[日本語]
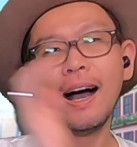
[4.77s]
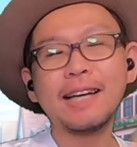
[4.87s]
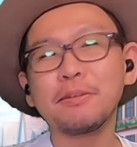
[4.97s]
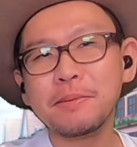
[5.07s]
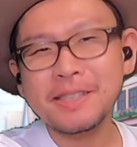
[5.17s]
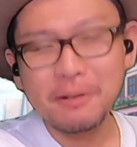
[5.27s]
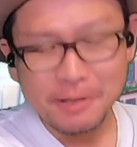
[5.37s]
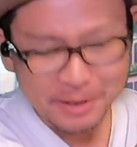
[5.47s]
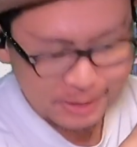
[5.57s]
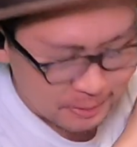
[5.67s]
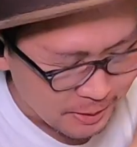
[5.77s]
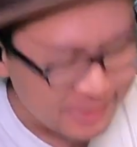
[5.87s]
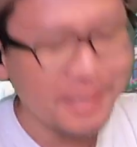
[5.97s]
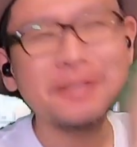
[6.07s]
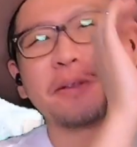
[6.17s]
はい、どうも皆さん、こんにちは。ご覧いた
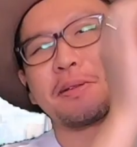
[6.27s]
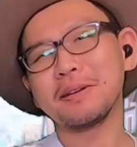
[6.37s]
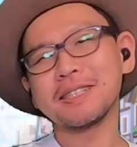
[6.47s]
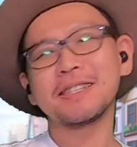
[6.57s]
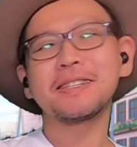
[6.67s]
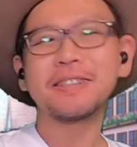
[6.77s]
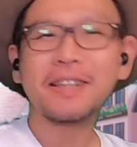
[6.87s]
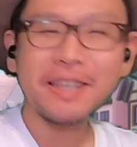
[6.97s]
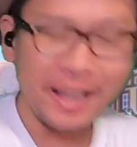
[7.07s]
だき、ダツダイスの動画を再生していた